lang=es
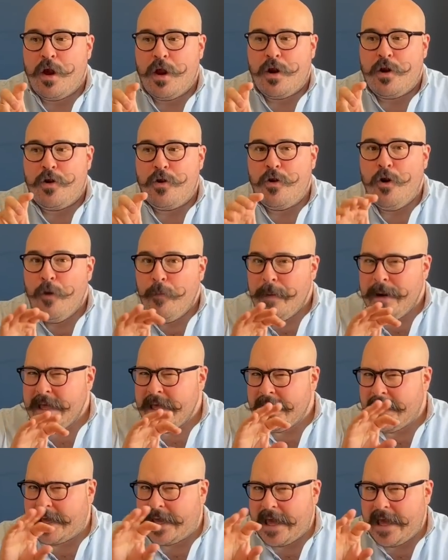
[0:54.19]
no
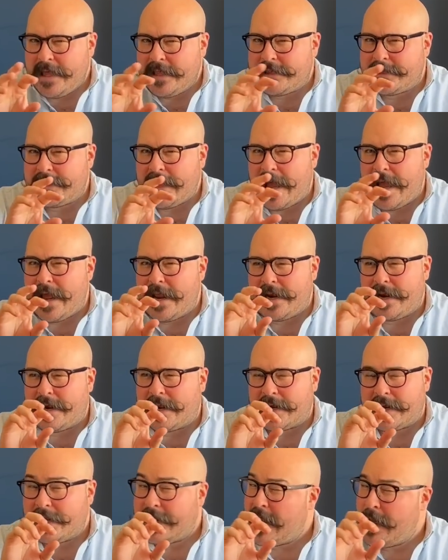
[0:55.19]
brinqué tan
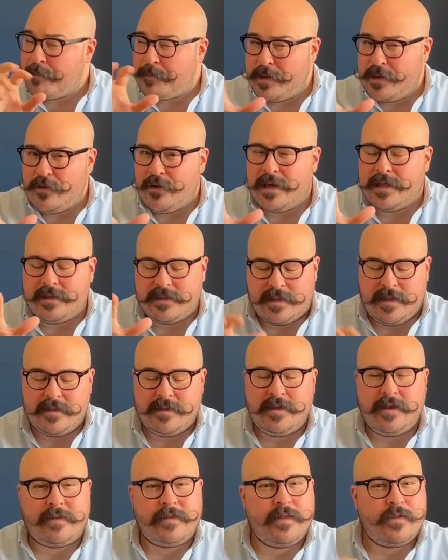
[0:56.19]
rápido a
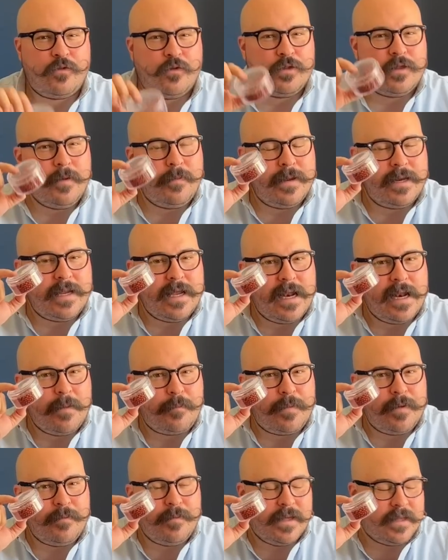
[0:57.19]
entender de dónde venía la
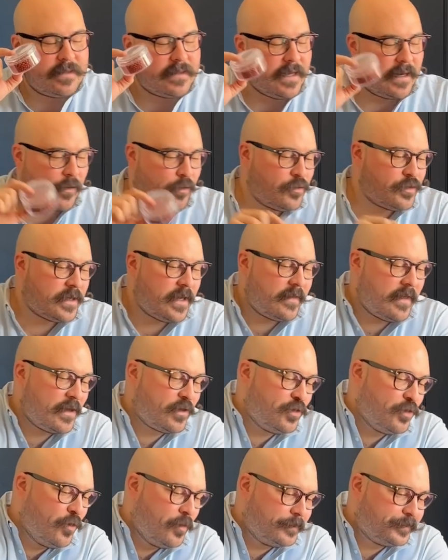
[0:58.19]
pimienta rosa. De
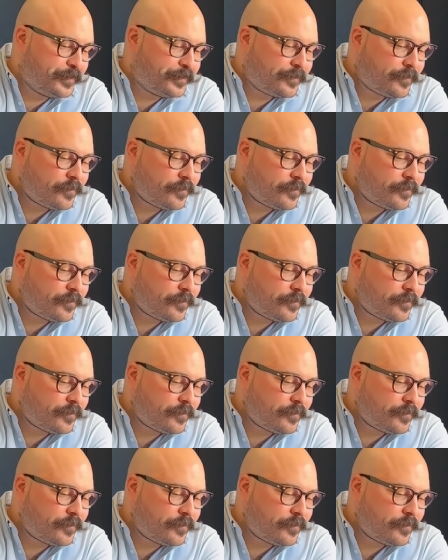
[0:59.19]
hecho,